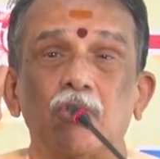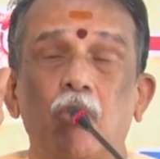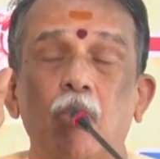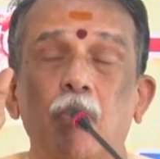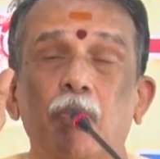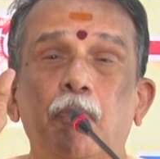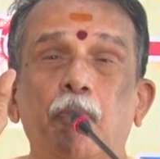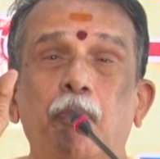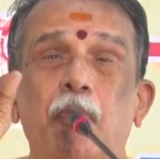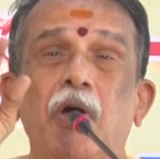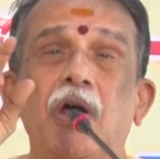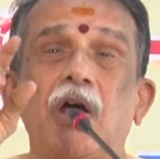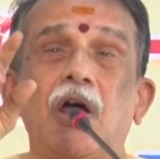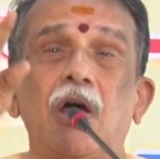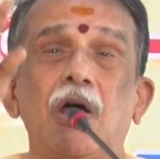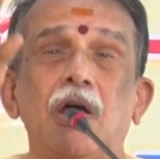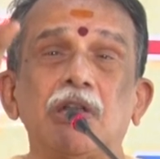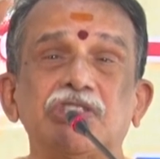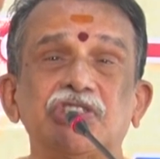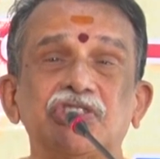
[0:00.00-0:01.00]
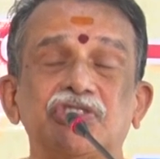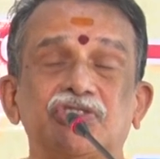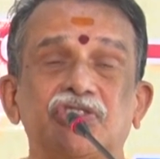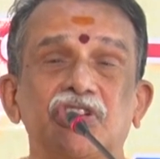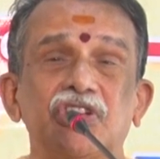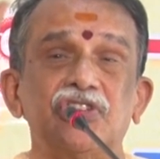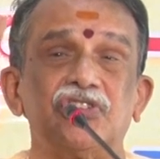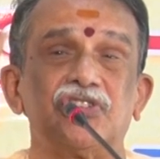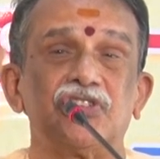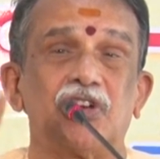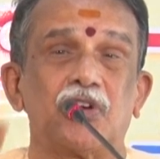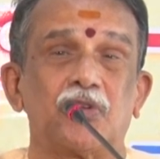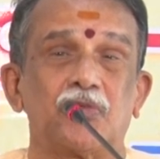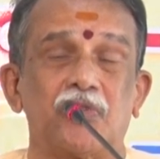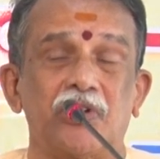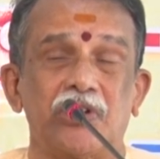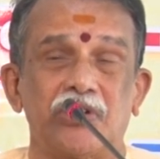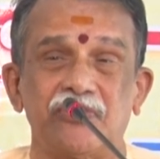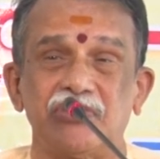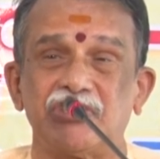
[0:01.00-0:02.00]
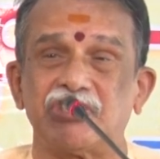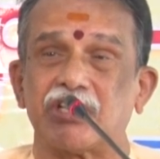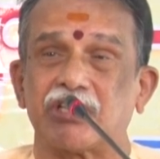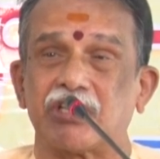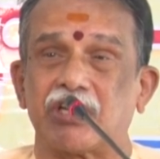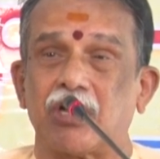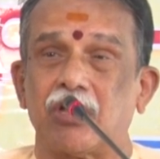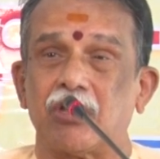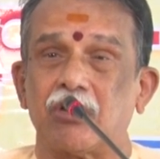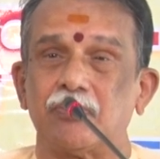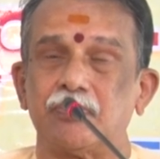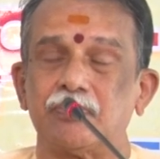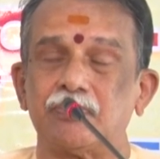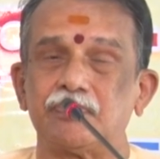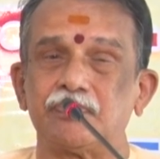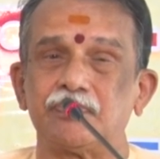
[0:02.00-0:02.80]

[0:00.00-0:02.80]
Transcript: గొప్పగా చిత్రించినటువంటివి శతకాలు